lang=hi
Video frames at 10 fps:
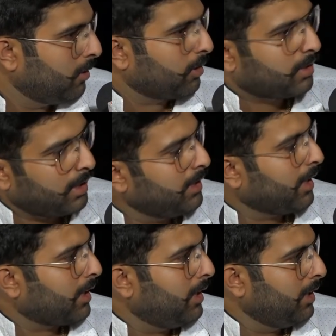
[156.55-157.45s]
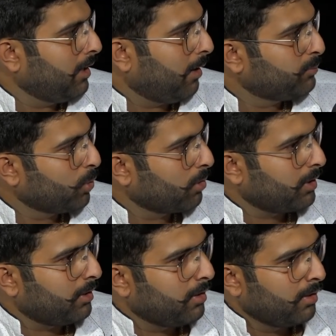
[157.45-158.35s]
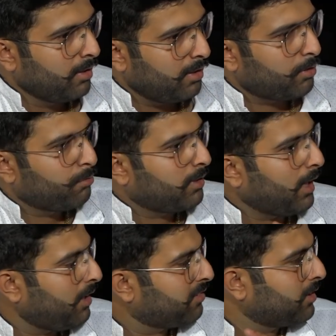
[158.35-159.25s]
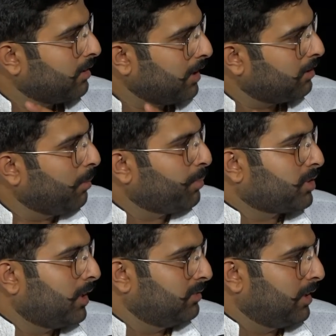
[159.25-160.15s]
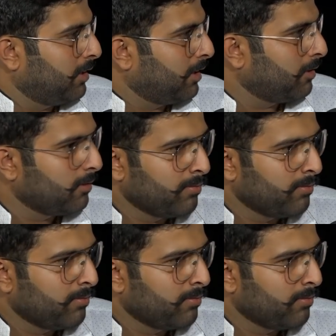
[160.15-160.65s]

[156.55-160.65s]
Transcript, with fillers: और कहीं ना कहीं हम लोग इस विकास की गति में पिछड़ रहे हैं